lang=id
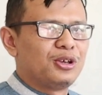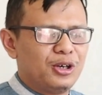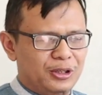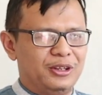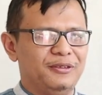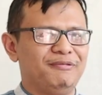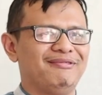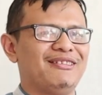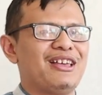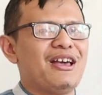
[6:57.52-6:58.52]
Good.
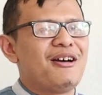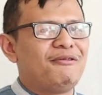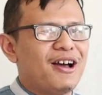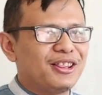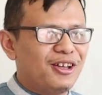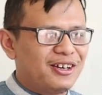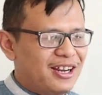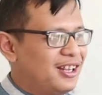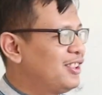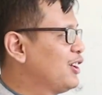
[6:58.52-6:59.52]
Faktor
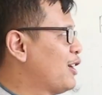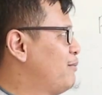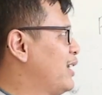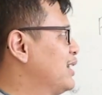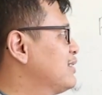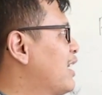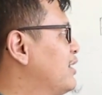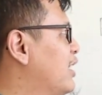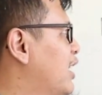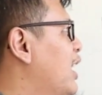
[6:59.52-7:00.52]
dari 13
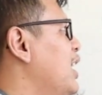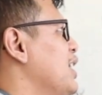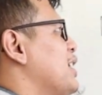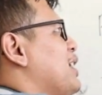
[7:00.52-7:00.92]
adalah